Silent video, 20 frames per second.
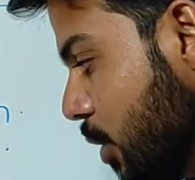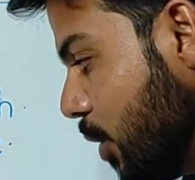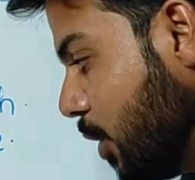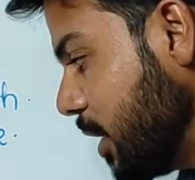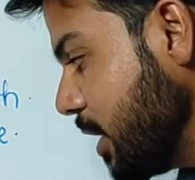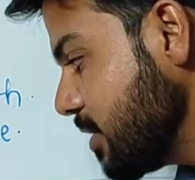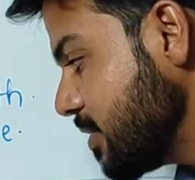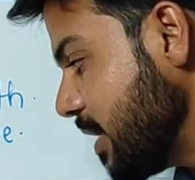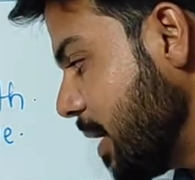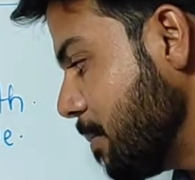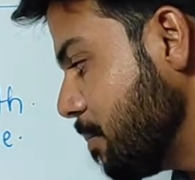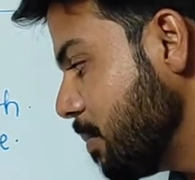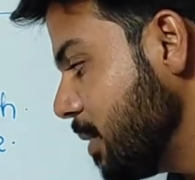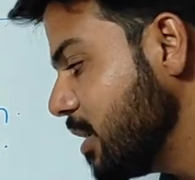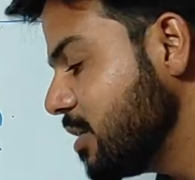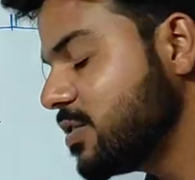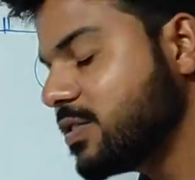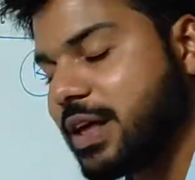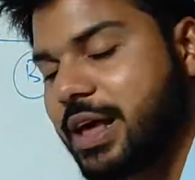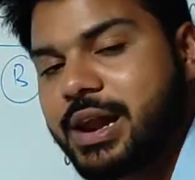और एक
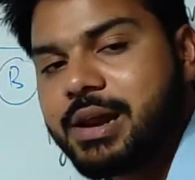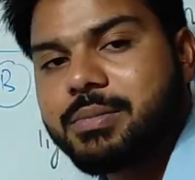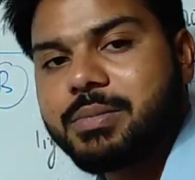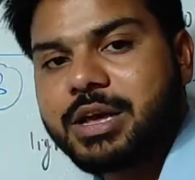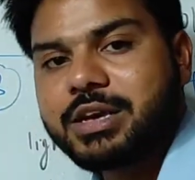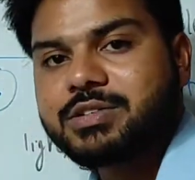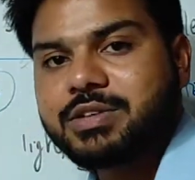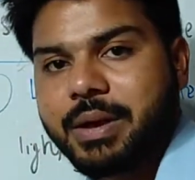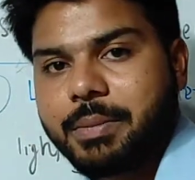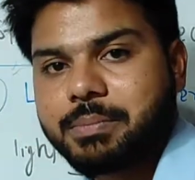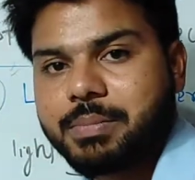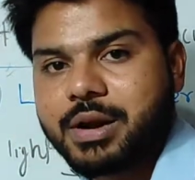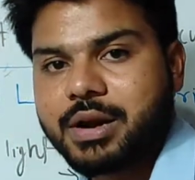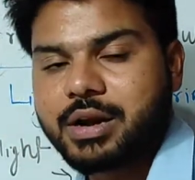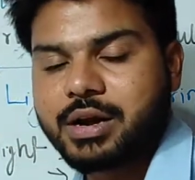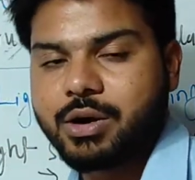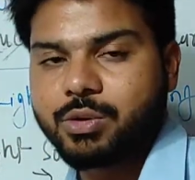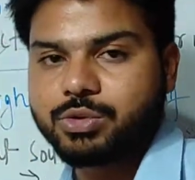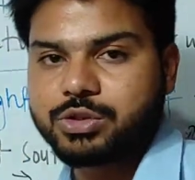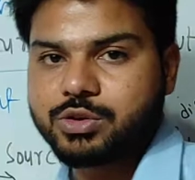सैंपल सेल में एक सैंपल
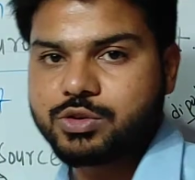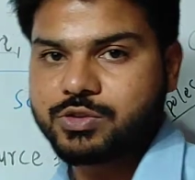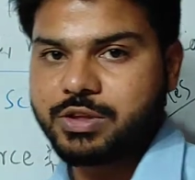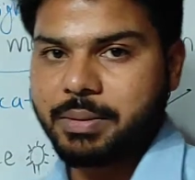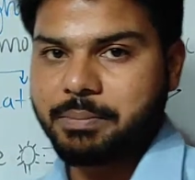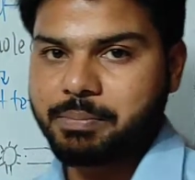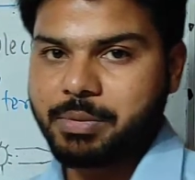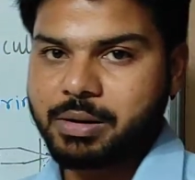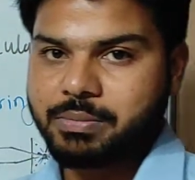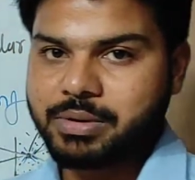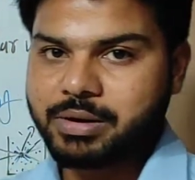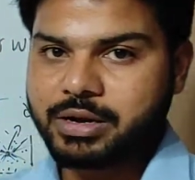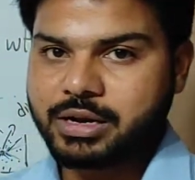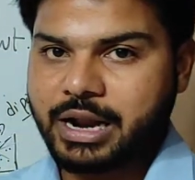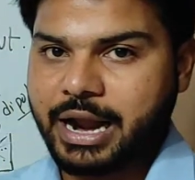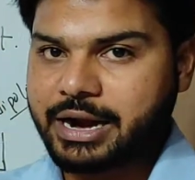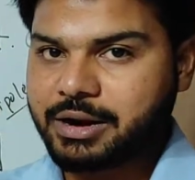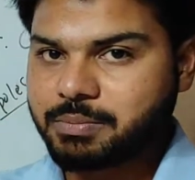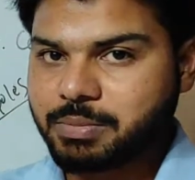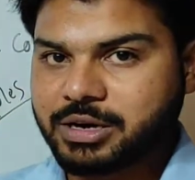रखा हो तो सैंपल में
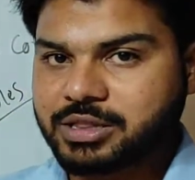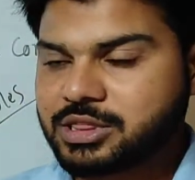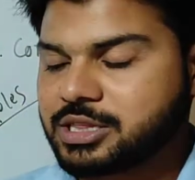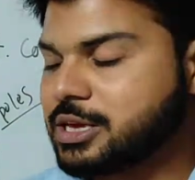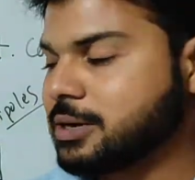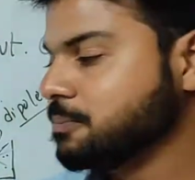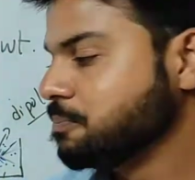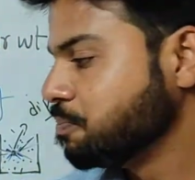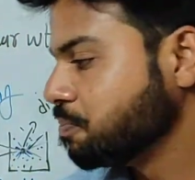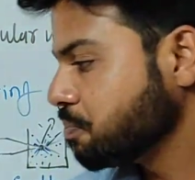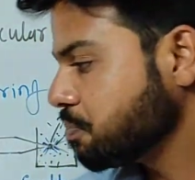लाइट पड़ती है